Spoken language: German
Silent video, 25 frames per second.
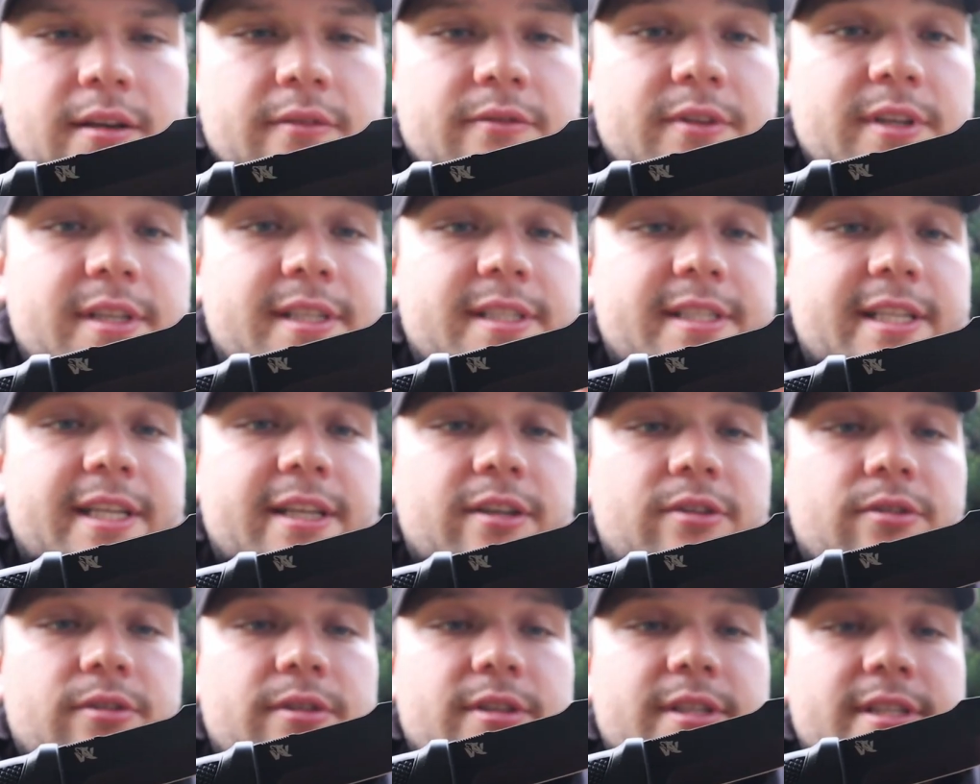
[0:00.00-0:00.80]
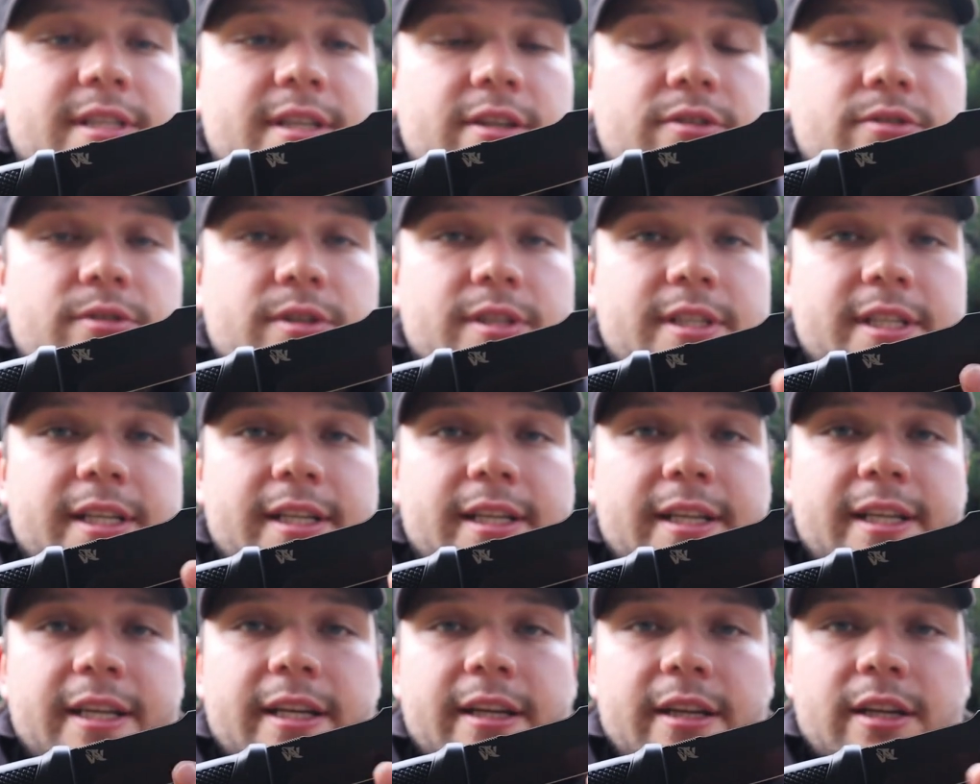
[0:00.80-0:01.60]
Wie ihr sehen könnt, ist natürlich die
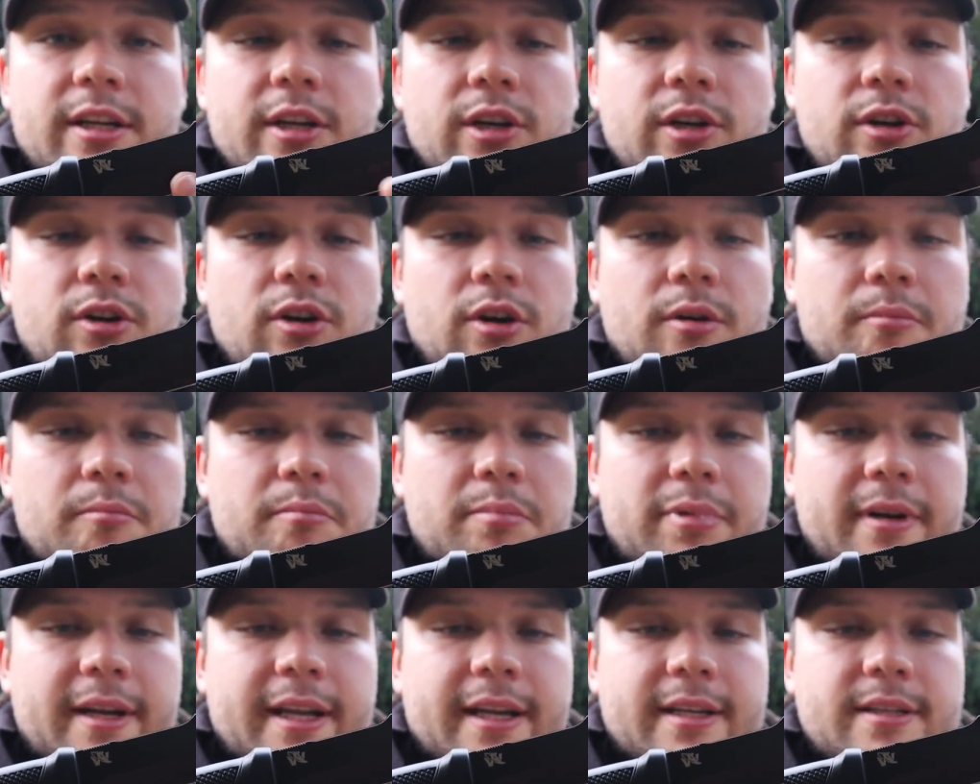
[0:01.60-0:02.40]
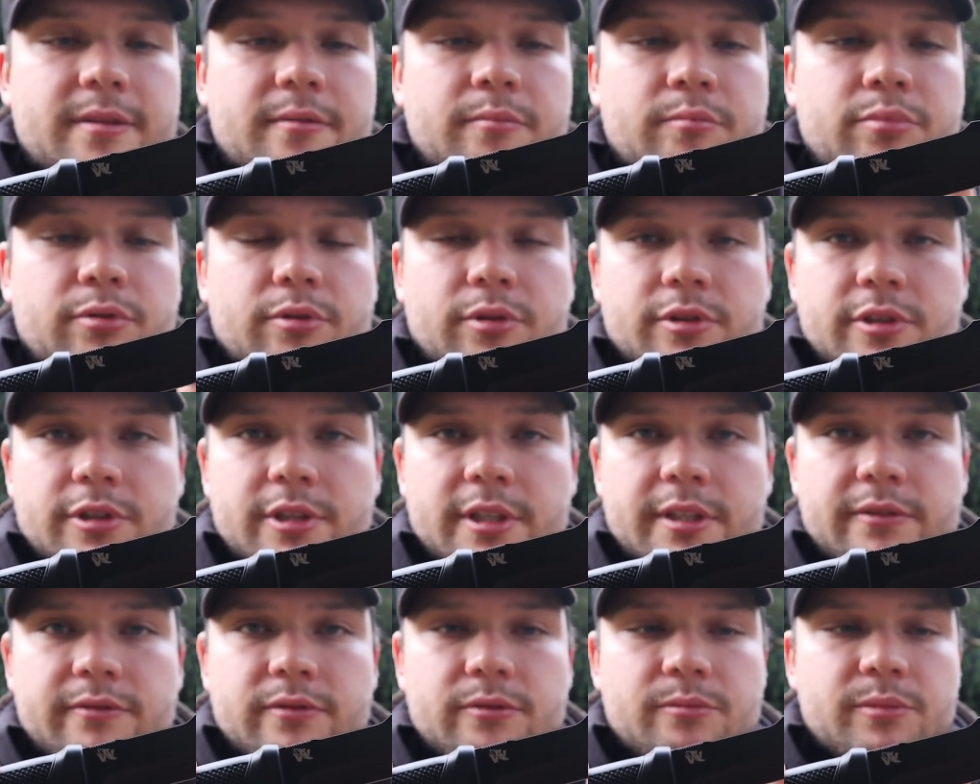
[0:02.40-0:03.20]
Klinge komplett
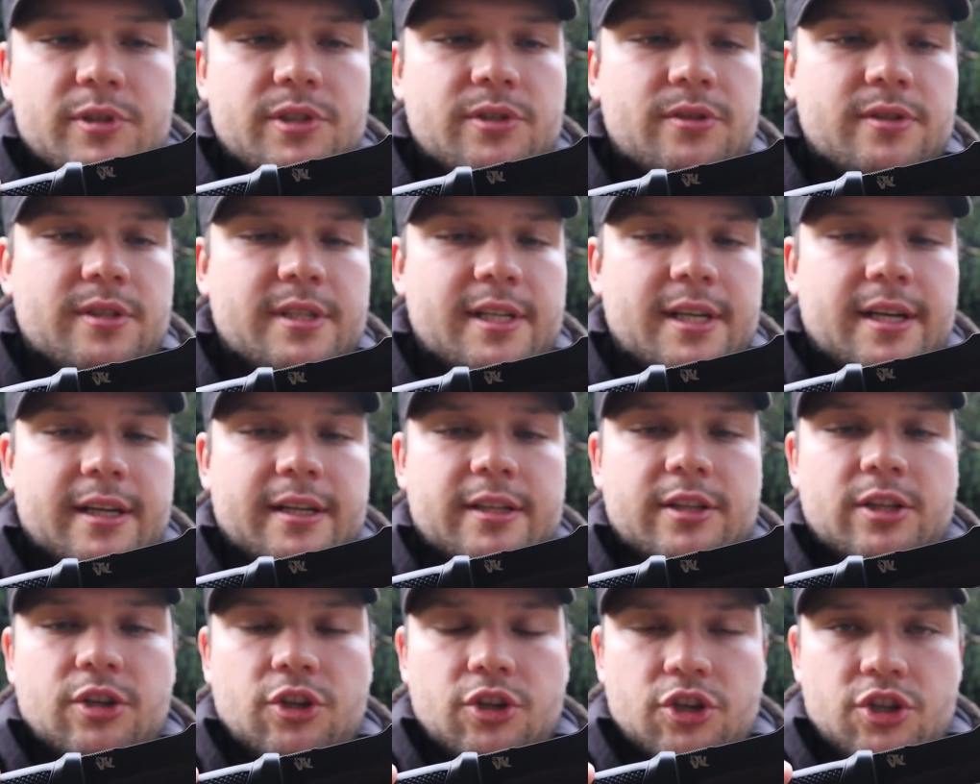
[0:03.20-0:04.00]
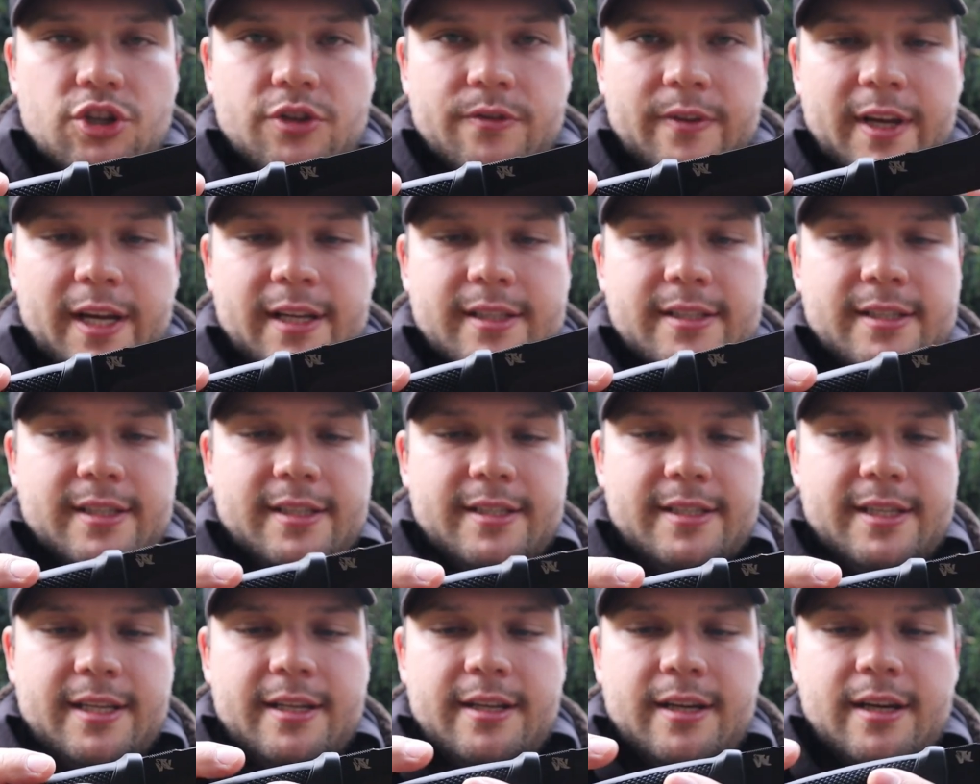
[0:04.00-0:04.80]
brüniert, wie man so sagt, geschwärzt
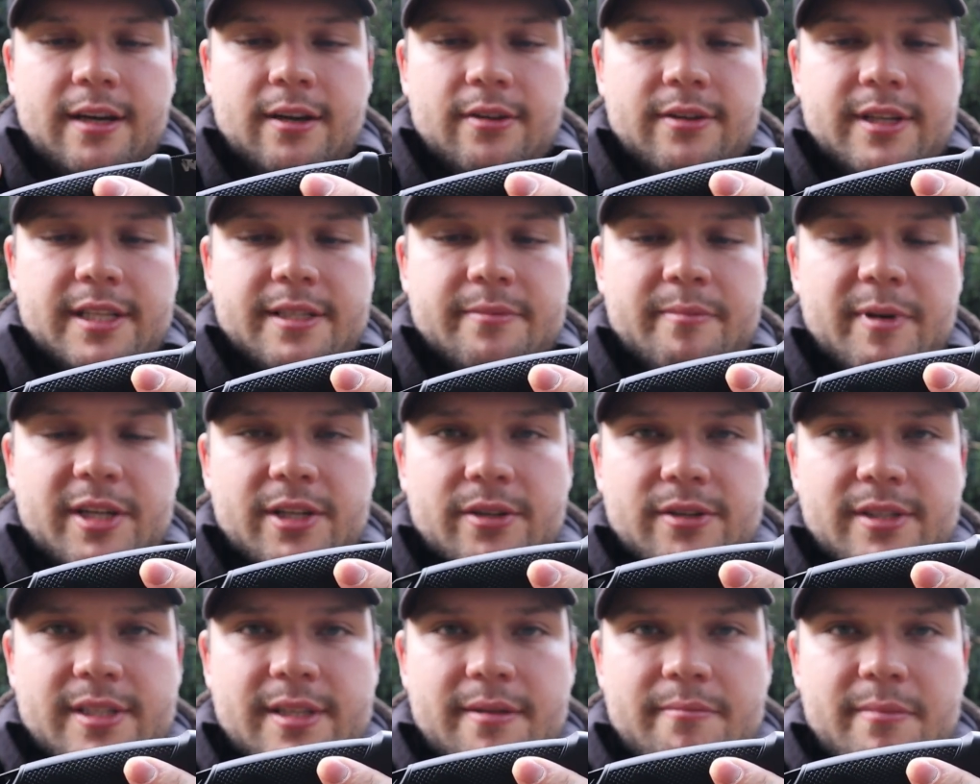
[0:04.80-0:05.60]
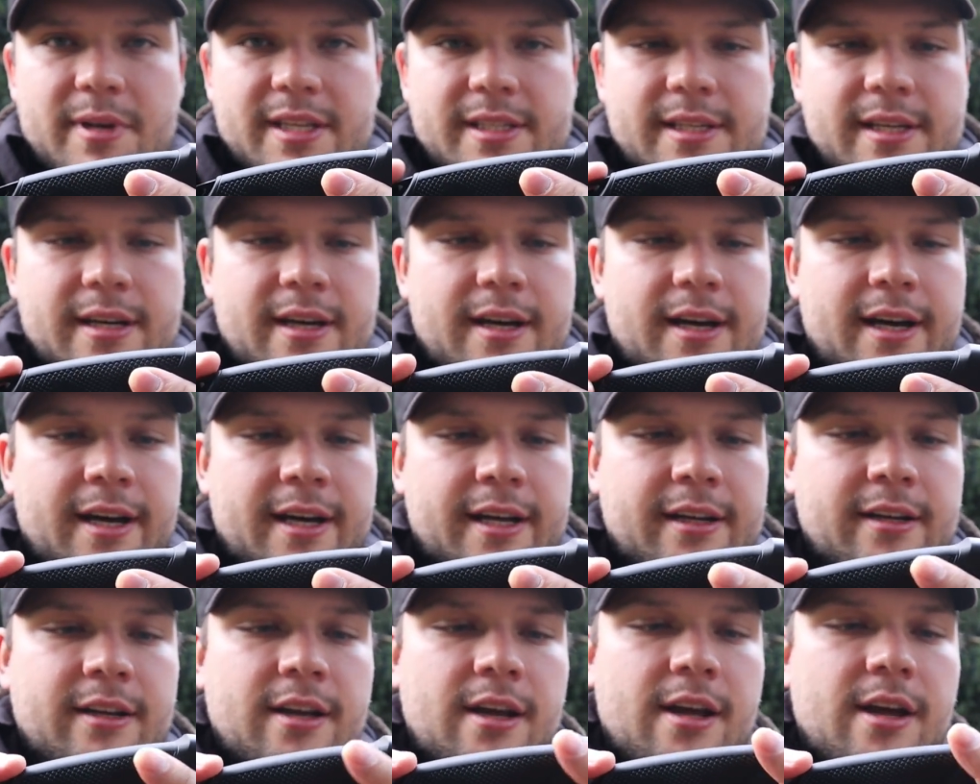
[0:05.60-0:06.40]
etc. Und das macht aus dem Messer
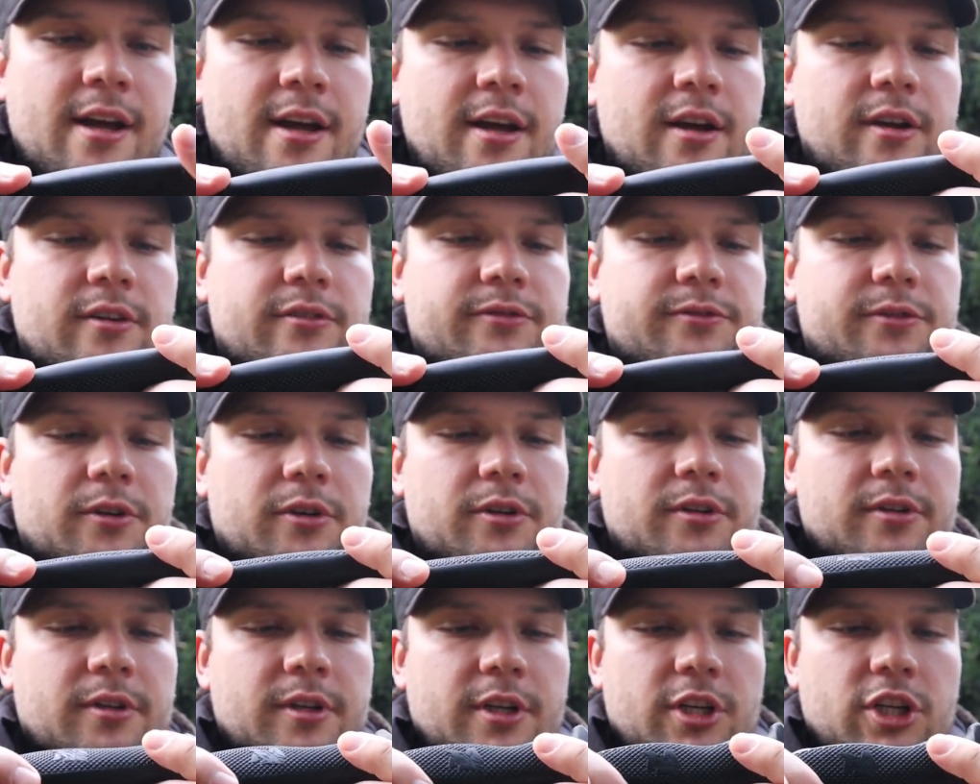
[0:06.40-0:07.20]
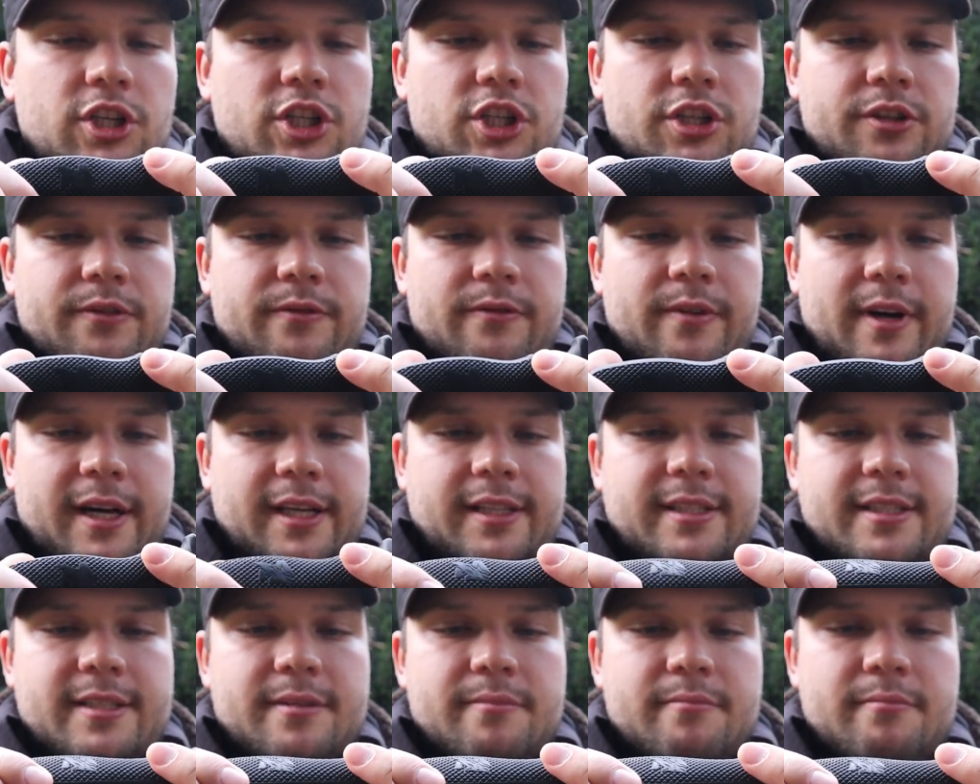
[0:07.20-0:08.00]
ein voll
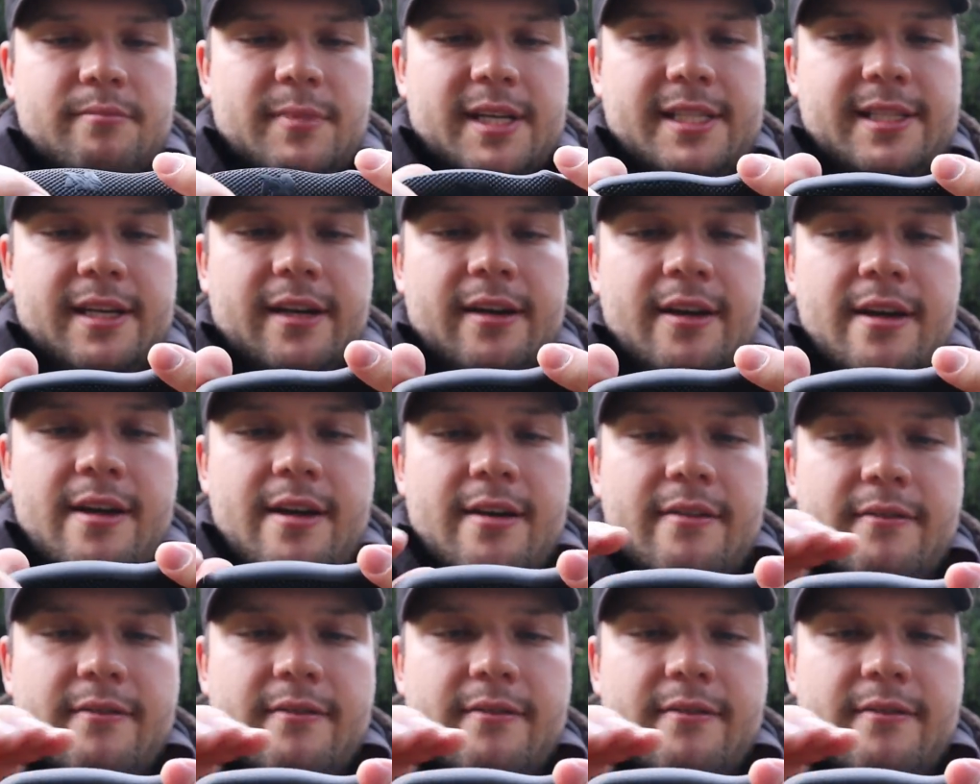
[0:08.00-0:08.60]
schwarzes Messer.